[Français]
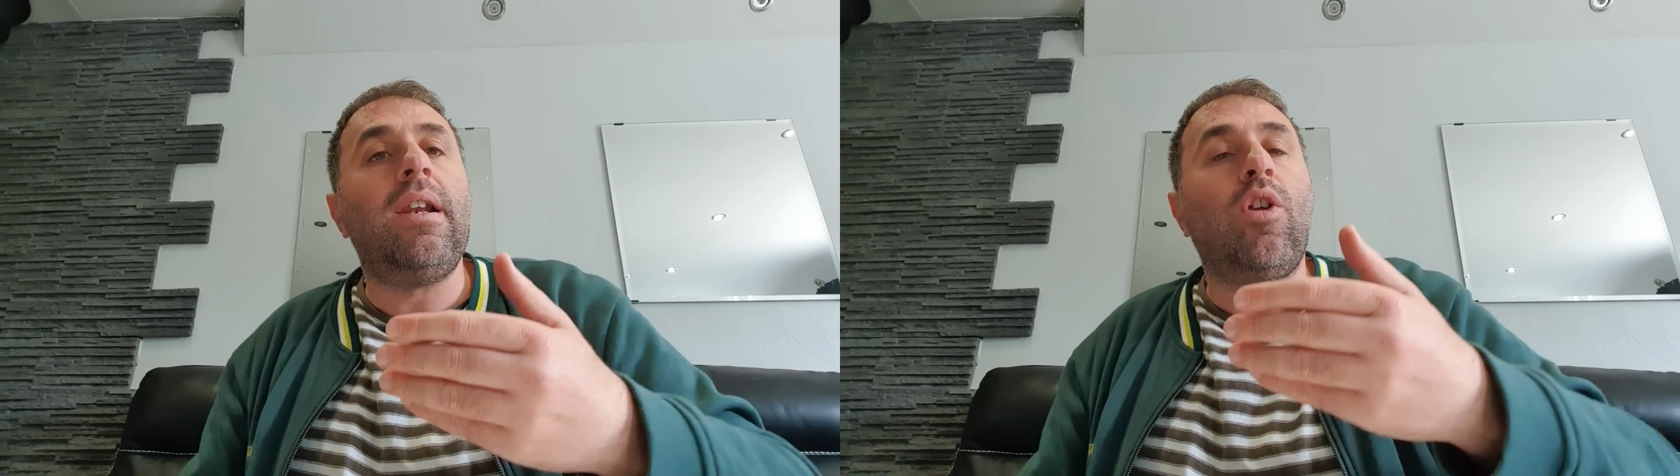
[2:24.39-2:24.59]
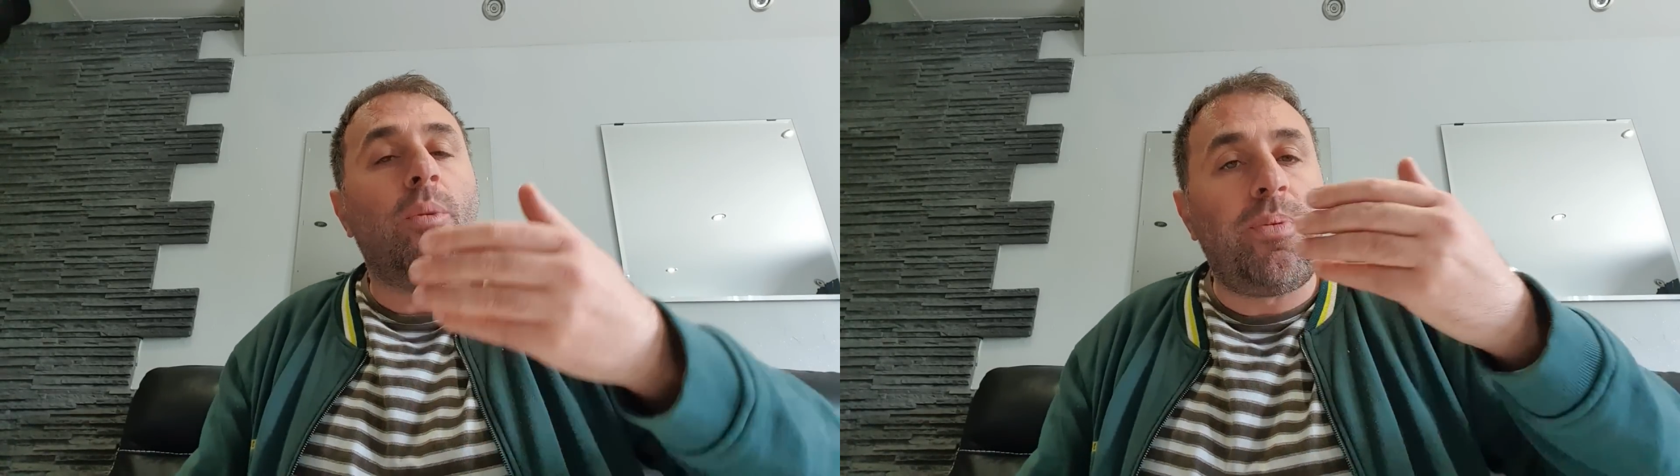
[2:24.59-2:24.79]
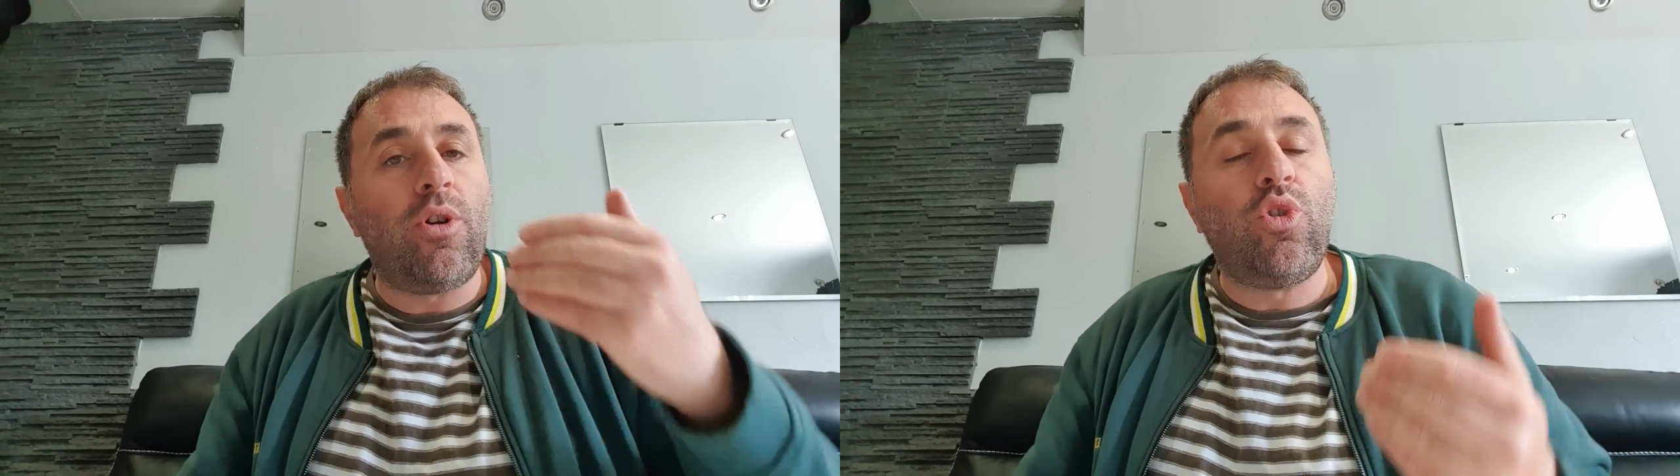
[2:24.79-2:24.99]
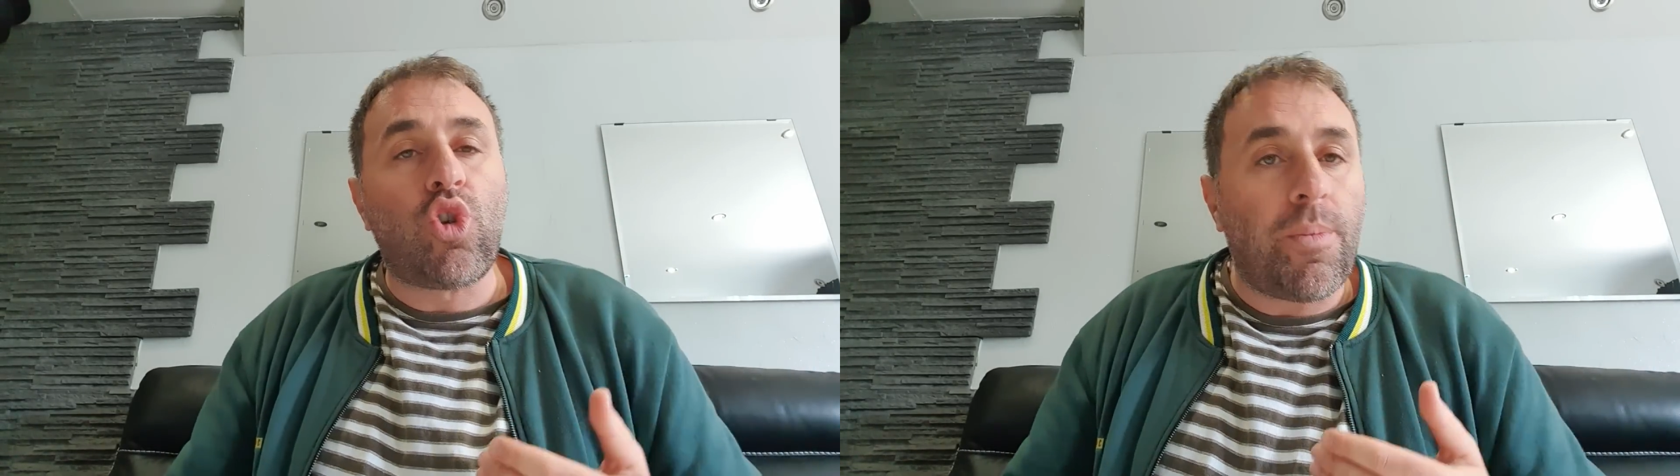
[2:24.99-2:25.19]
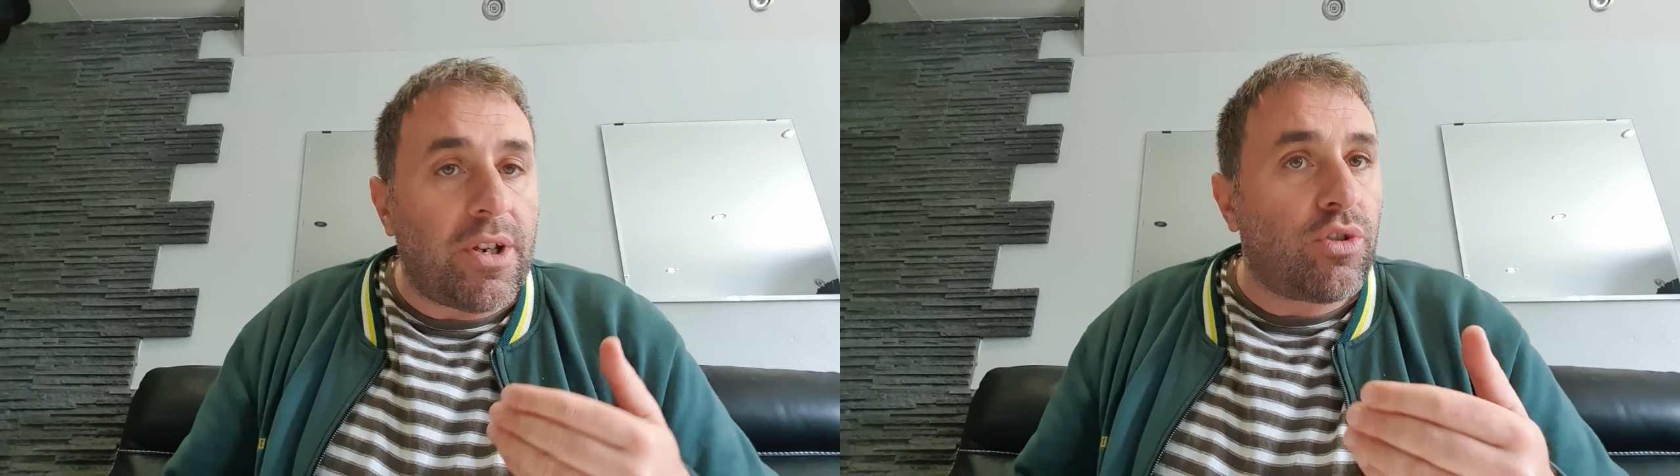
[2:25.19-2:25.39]
l'ampleur du
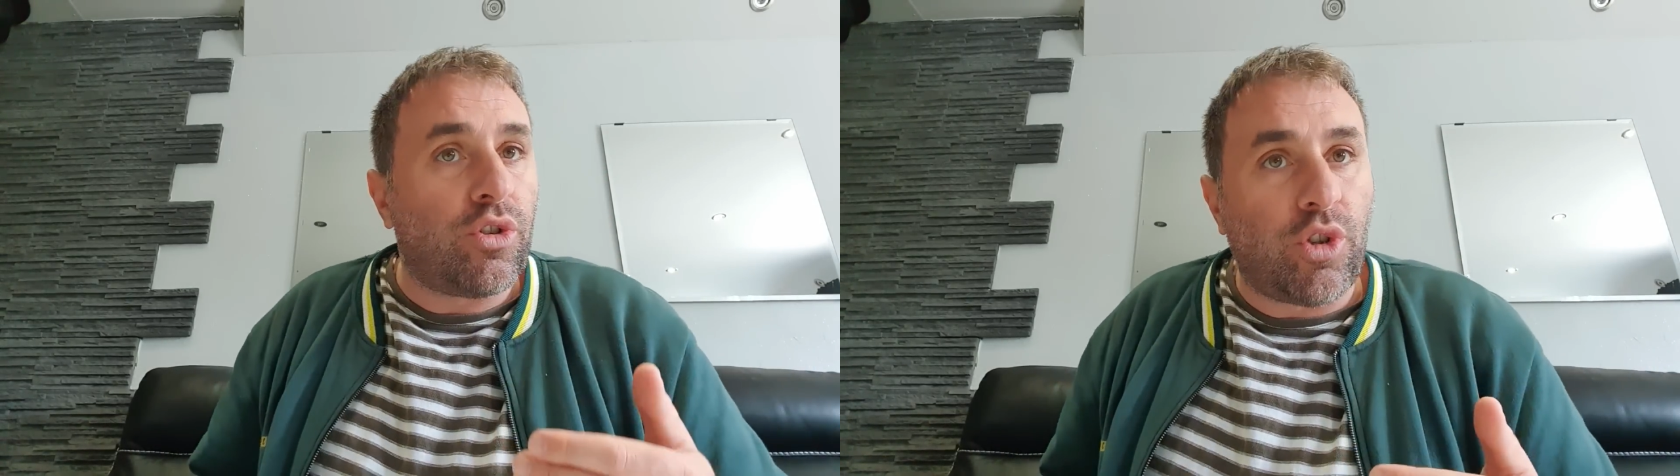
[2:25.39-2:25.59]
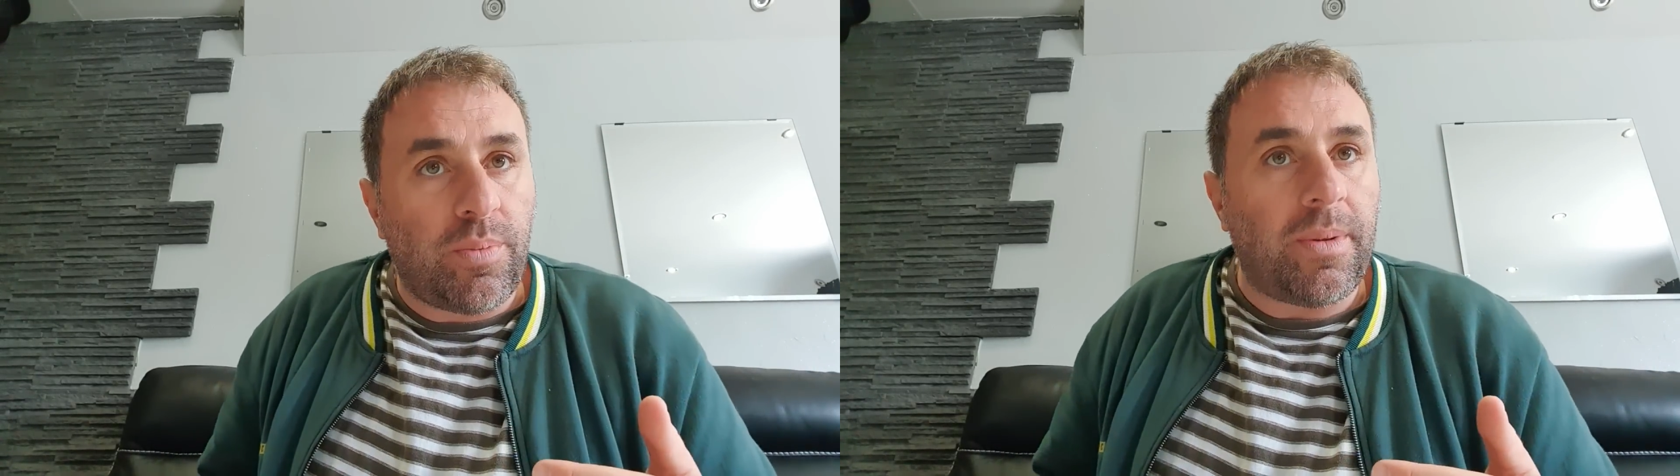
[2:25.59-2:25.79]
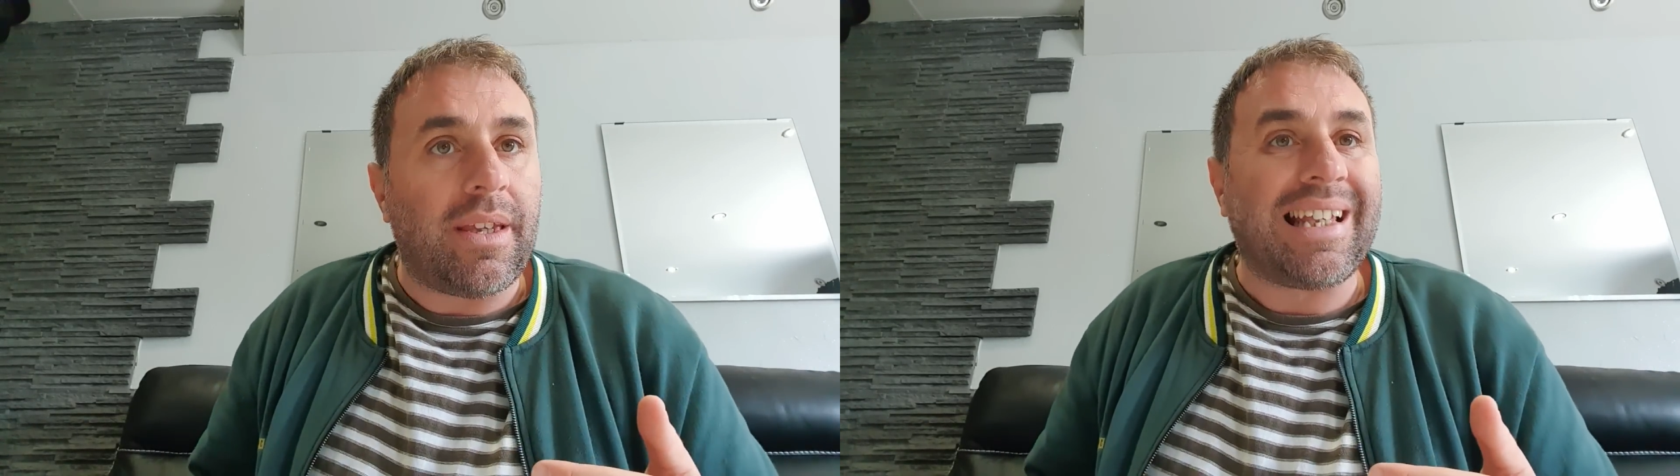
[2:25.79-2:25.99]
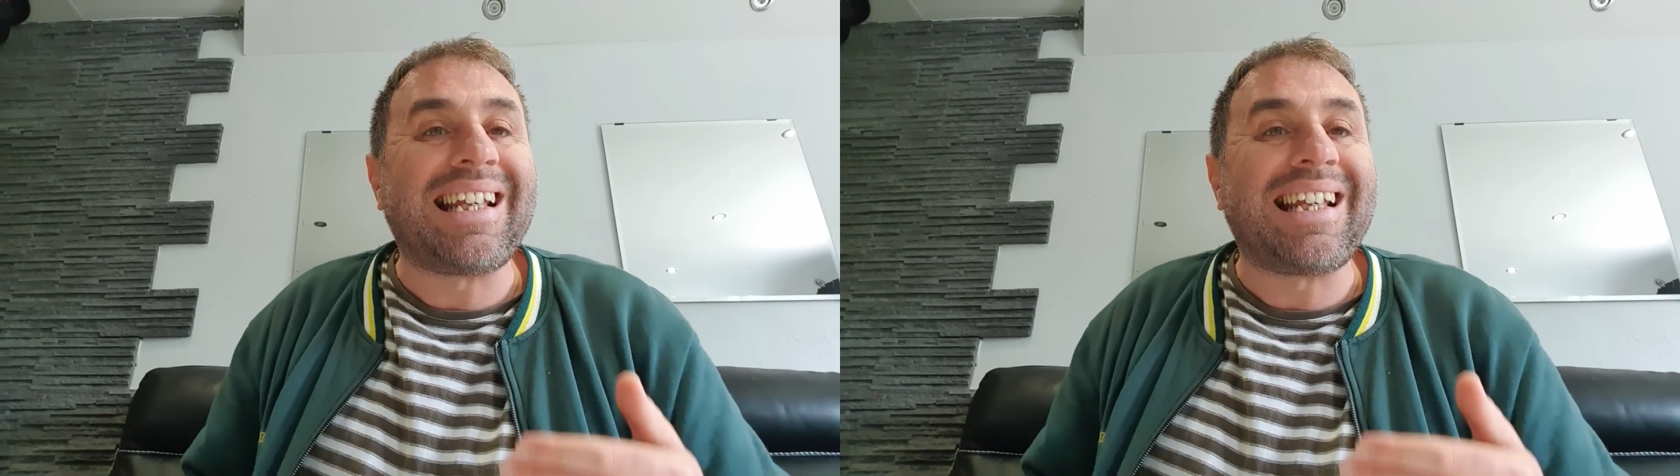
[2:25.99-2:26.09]
chômage dans notre pays.